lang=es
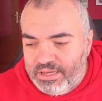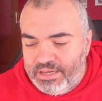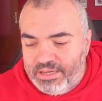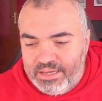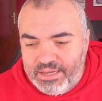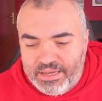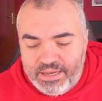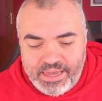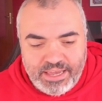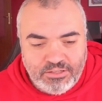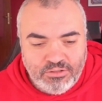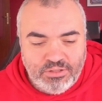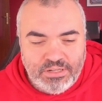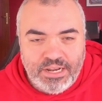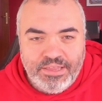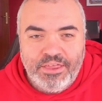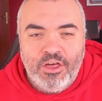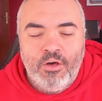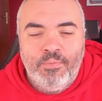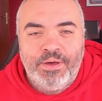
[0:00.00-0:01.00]
Eh, que hayas
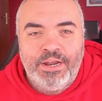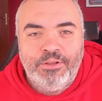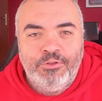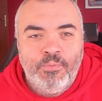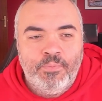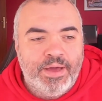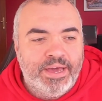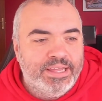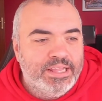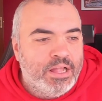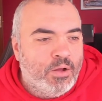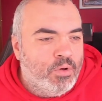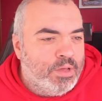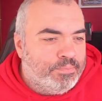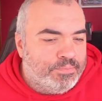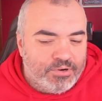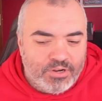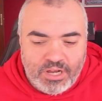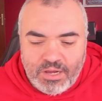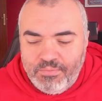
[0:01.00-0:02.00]
utilizado para tu página
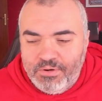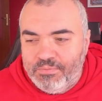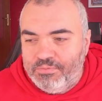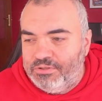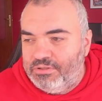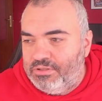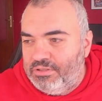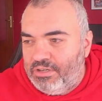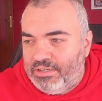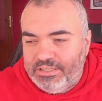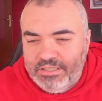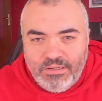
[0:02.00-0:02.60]
web, por ejemplo, pues